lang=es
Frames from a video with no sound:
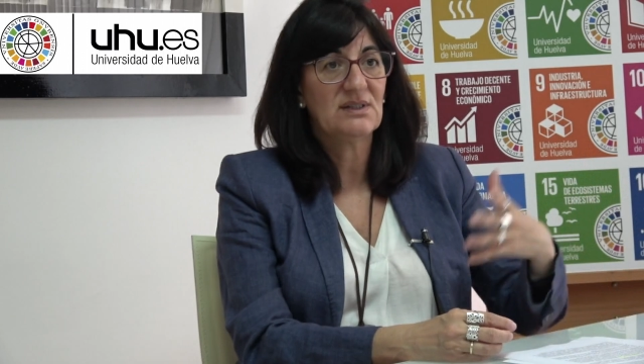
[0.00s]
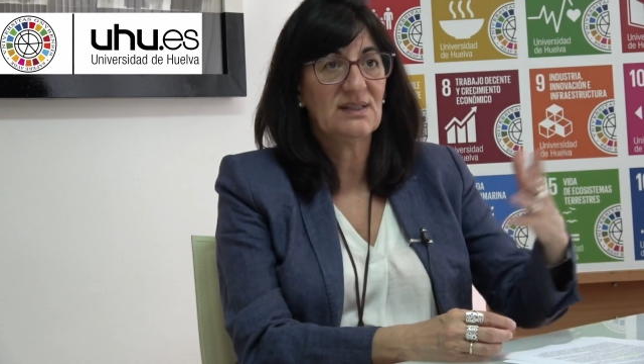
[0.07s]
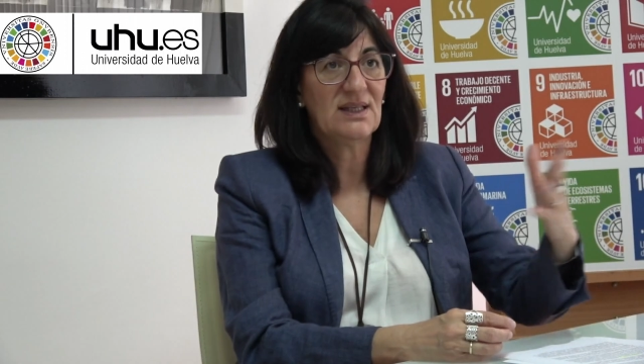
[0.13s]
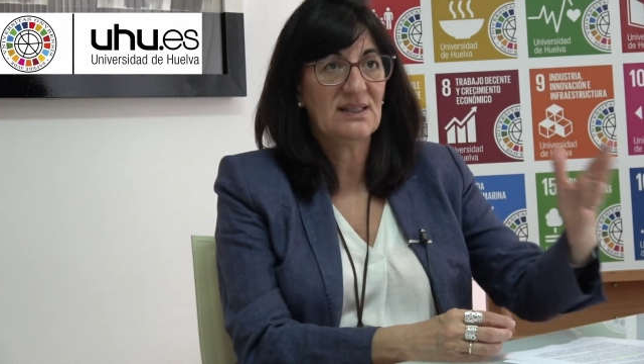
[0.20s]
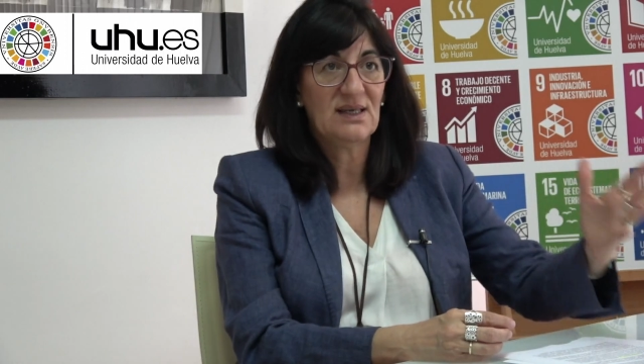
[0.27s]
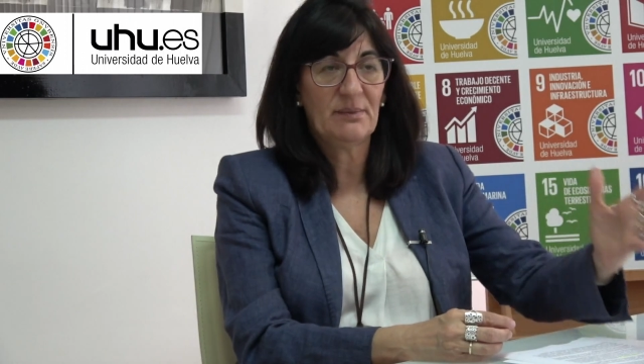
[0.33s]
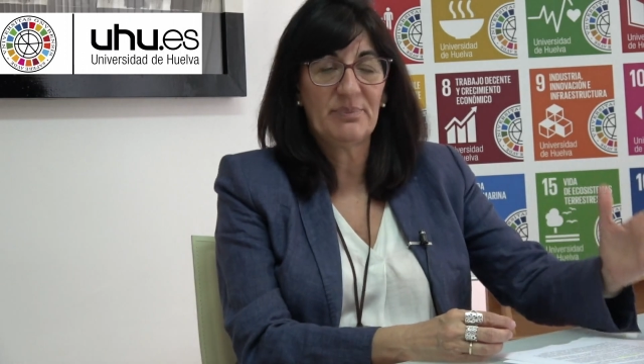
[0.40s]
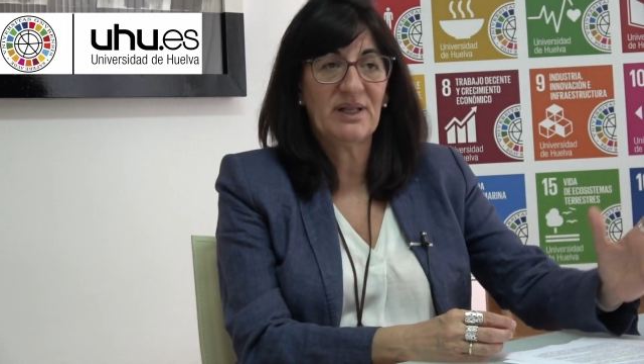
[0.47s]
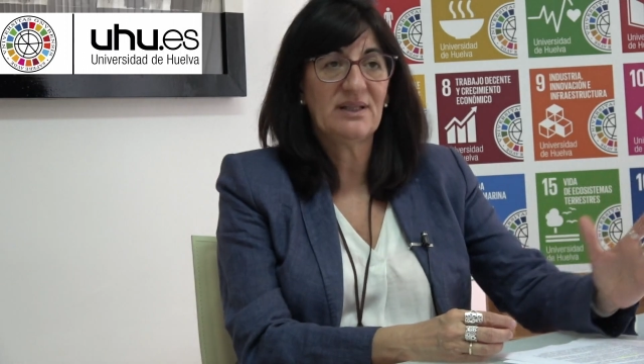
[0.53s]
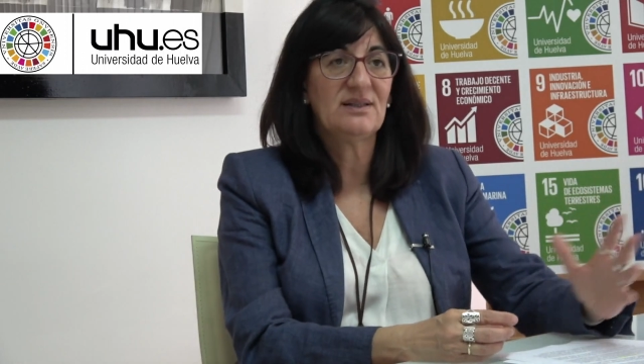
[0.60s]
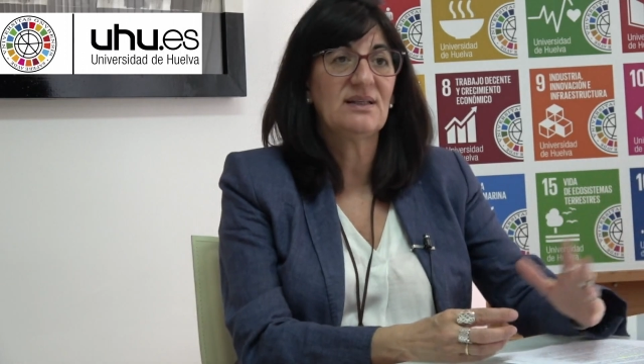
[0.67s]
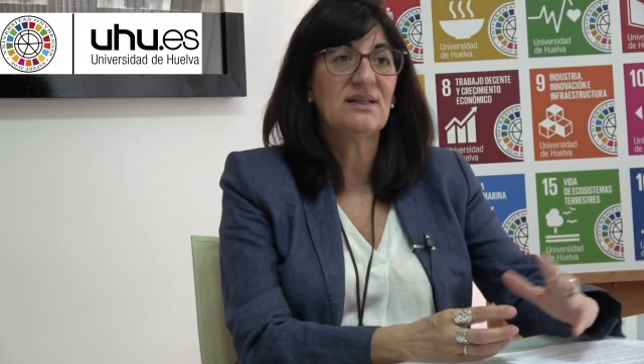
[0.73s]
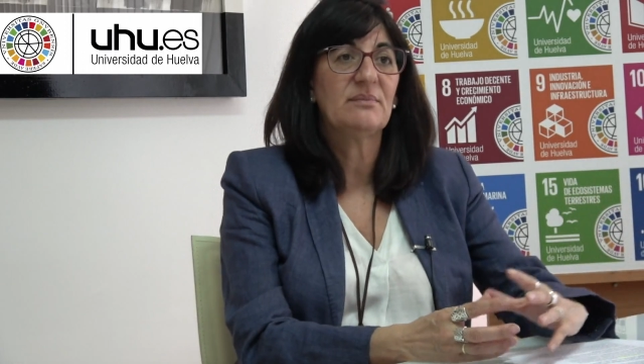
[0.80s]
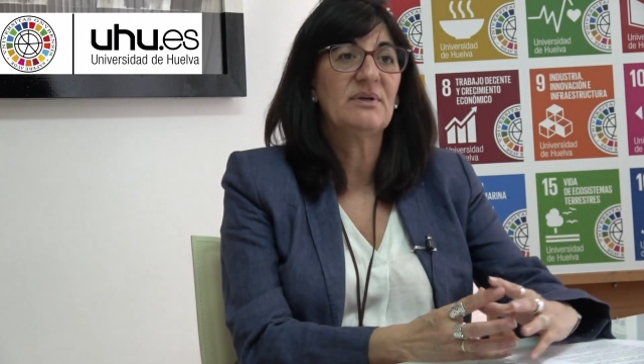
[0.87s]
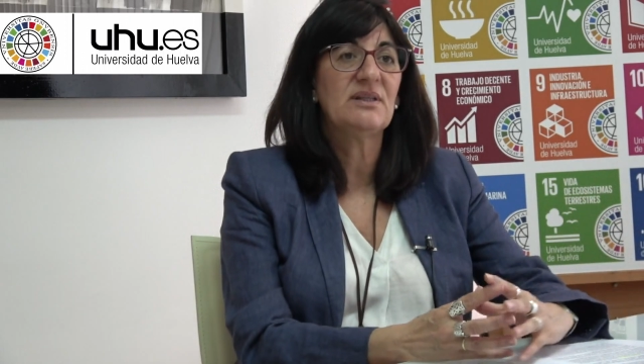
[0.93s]
está ya
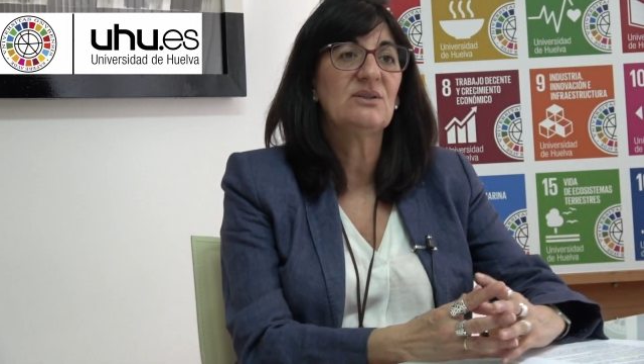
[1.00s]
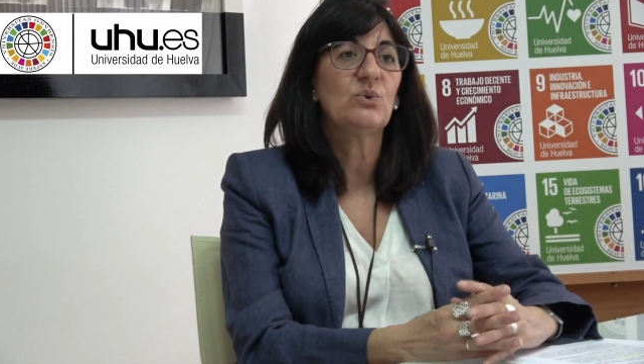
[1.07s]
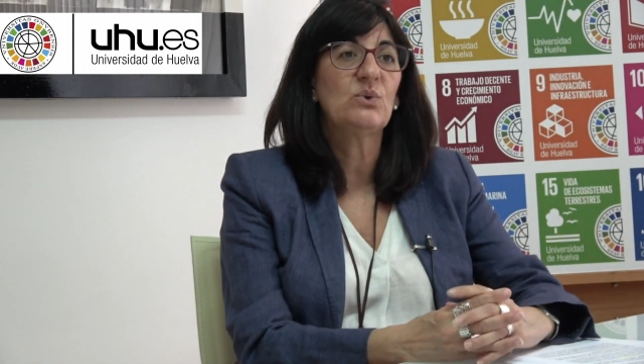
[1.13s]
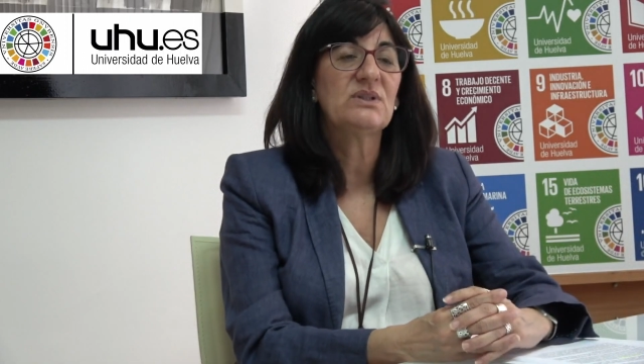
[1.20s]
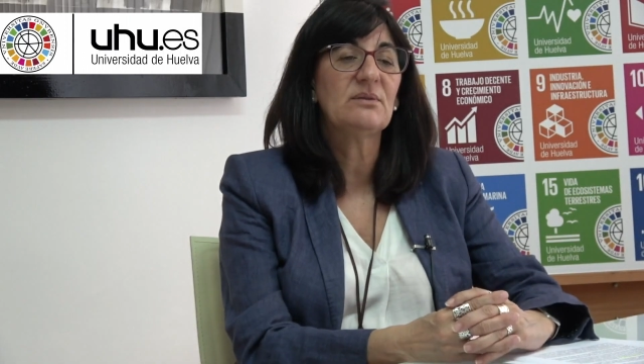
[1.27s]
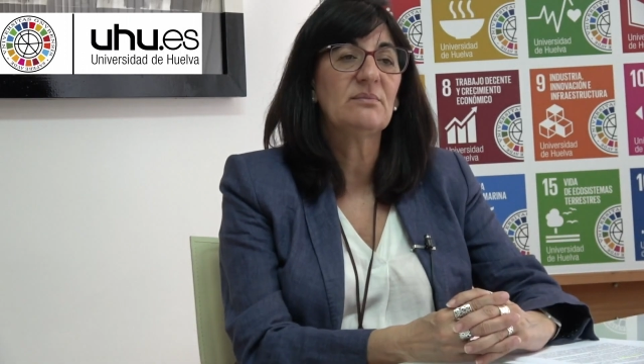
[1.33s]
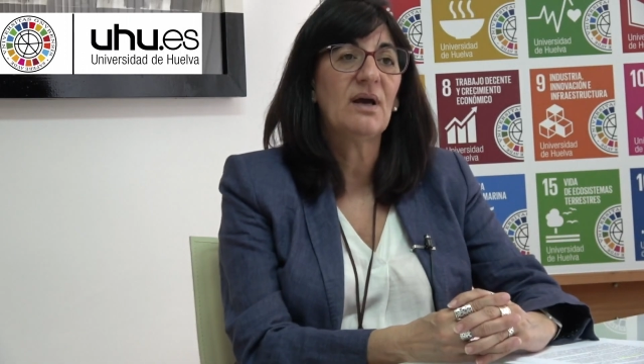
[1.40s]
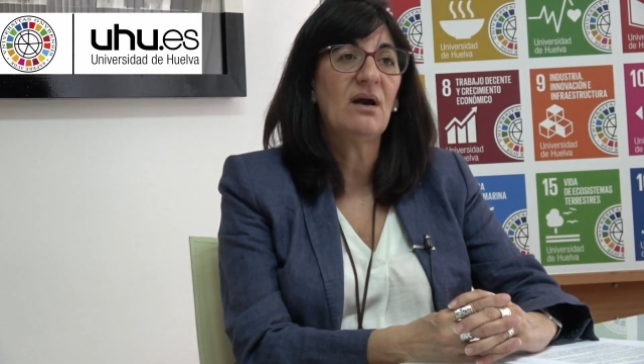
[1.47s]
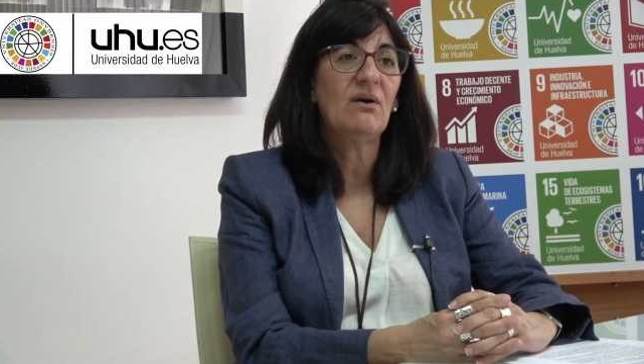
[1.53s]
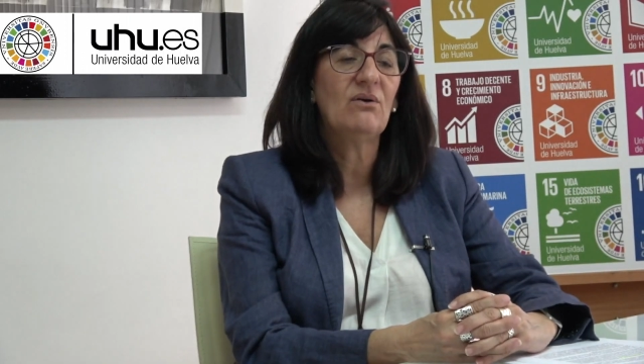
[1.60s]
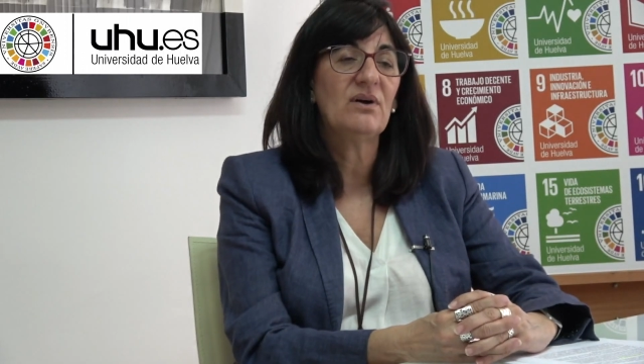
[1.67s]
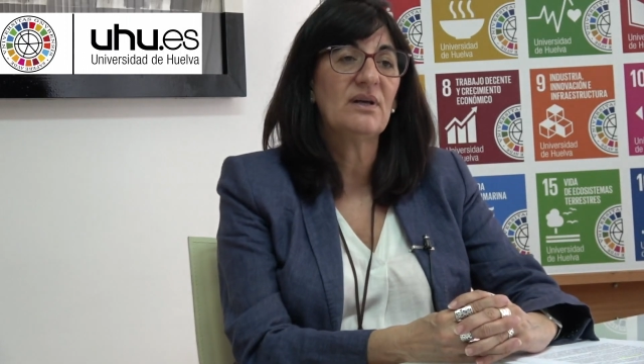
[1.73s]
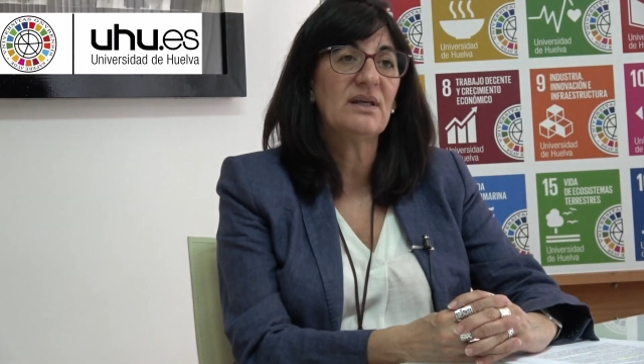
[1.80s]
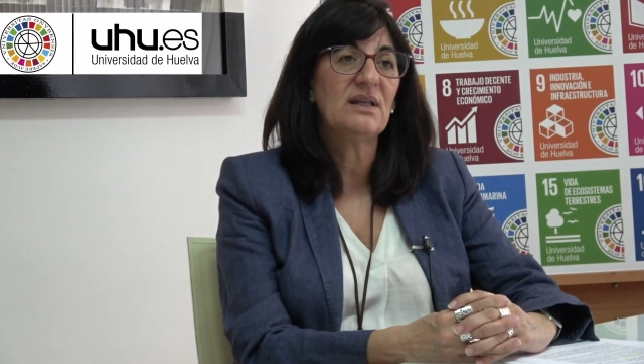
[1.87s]
prácticamente ultimado